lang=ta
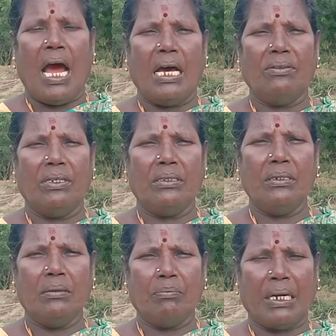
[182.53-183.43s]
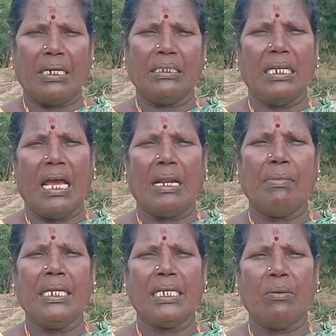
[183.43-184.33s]
அது வந்து பக்கத்தில்
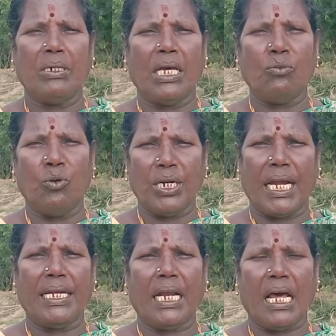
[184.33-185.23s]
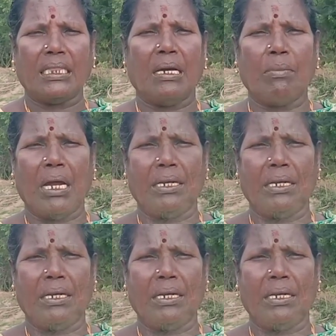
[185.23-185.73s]
யாருமே நிற்க முடியாது ஒரு கெட்ட நாத்தமாக